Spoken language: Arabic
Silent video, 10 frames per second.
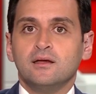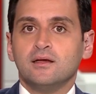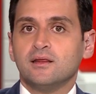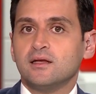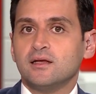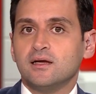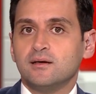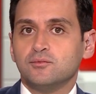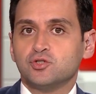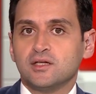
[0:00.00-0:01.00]

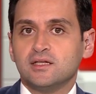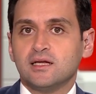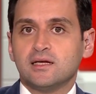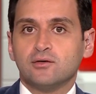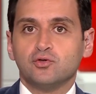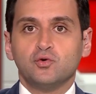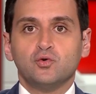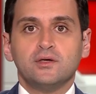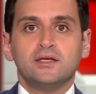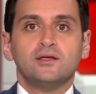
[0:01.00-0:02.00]
إذا مشاهدينا نعود
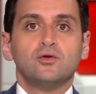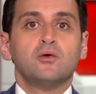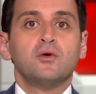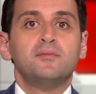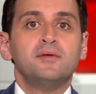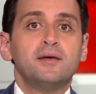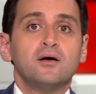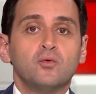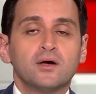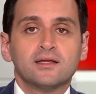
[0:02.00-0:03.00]
لننوه
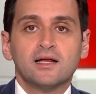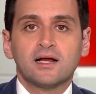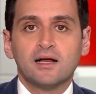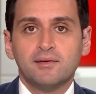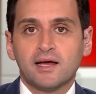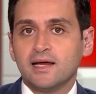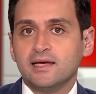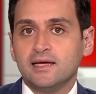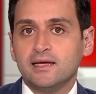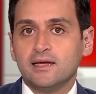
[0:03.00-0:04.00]
بما ورد قبل
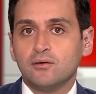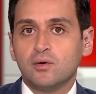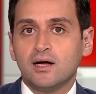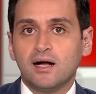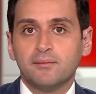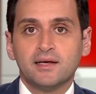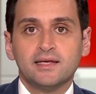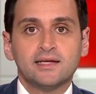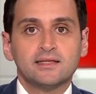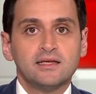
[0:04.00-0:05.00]
قليل
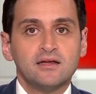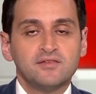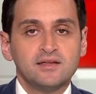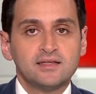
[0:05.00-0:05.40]
وعملية النفي